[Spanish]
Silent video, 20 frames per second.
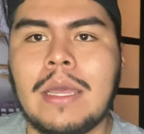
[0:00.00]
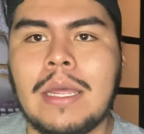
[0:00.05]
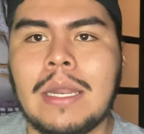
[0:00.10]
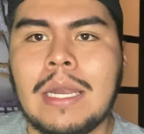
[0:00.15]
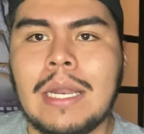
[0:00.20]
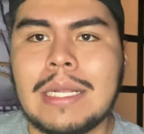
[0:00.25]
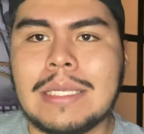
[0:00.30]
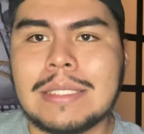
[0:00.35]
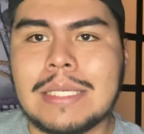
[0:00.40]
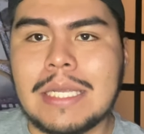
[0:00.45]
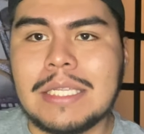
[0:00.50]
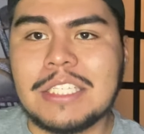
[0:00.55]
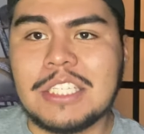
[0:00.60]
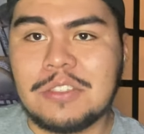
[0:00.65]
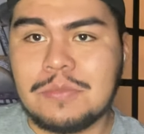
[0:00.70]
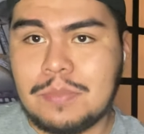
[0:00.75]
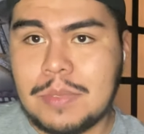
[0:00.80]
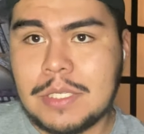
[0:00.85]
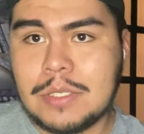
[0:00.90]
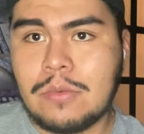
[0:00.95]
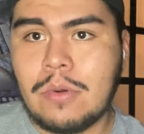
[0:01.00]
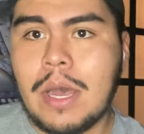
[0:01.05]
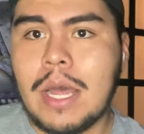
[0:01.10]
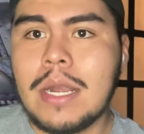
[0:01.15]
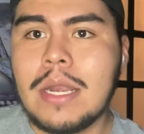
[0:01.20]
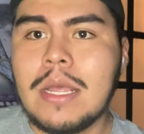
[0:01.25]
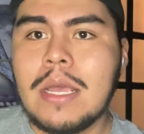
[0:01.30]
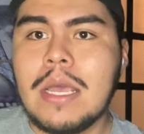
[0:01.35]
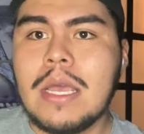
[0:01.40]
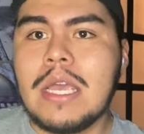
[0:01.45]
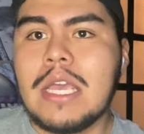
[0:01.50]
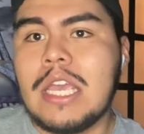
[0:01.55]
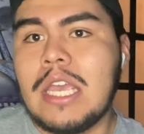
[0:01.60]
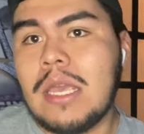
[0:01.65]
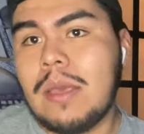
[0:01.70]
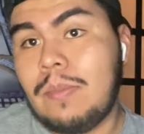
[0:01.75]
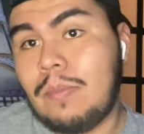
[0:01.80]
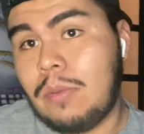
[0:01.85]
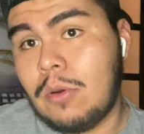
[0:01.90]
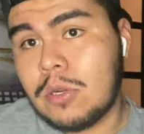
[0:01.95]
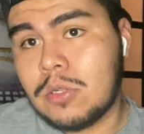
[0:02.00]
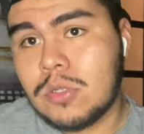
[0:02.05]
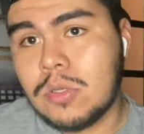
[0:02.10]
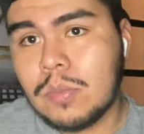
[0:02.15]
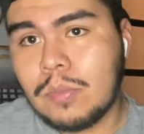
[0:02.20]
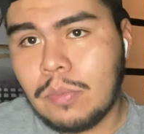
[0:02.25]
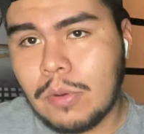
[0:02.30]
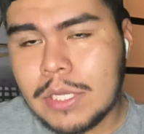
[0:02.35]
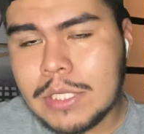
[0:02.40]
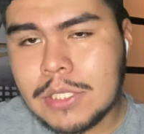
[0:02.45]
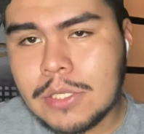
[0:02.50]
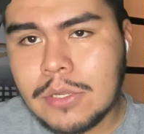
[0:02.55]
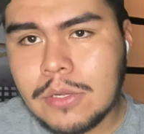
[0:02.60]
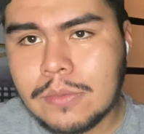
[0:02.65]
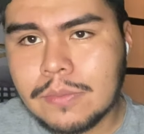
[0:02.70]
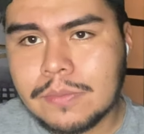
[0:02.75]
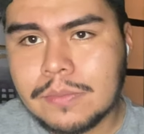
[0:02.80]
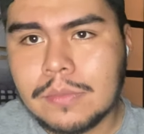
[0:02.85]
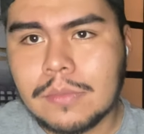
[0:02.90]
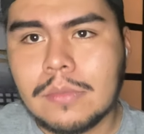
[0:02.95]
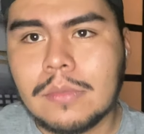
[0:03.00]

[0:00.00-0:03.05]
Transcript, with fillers: en el Sánchez Pizjuán y por supuesto